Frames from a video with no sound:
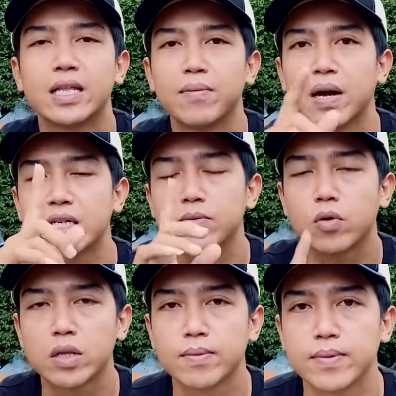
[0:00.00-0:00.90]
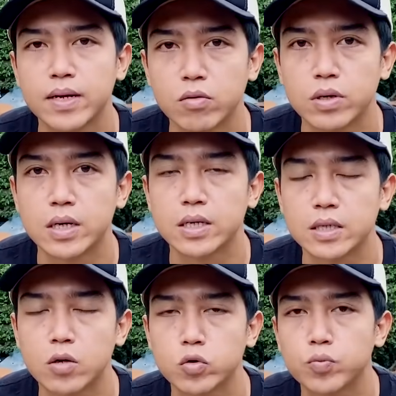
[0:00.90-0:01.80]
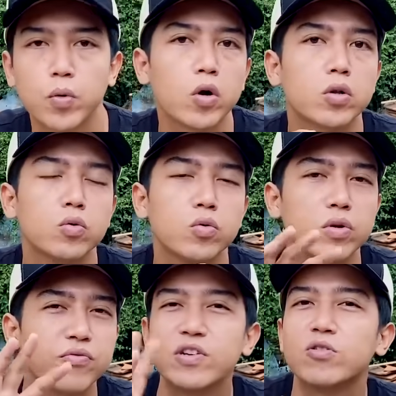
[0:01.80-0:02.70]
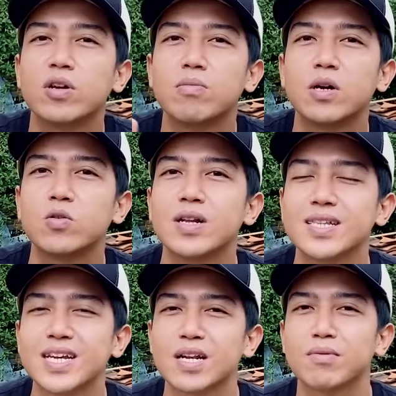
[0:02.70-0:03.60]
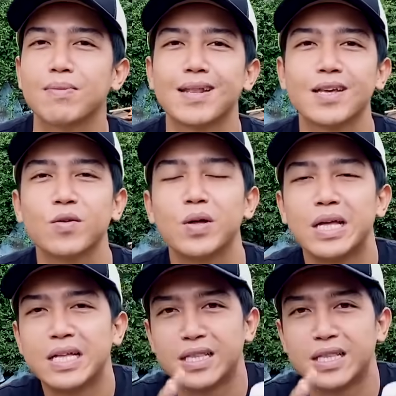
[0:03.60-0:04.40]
terima kasih buat teman-teman yang udah selalu support nungguin video terbaru dari channel merpatiku